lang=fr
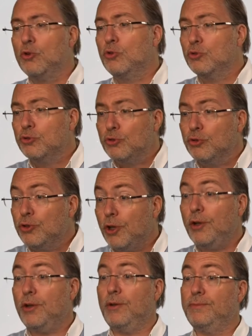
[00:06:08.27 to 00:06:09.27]
Le
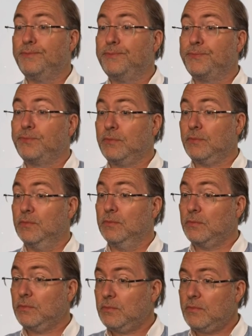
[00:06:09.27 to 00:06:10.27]
constructeur,
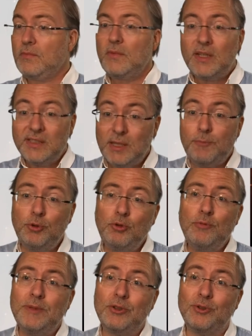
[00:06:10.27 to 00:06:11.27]
c'est
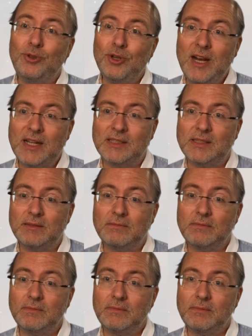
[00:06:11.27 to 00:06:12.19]
plutôt une méthode de classe.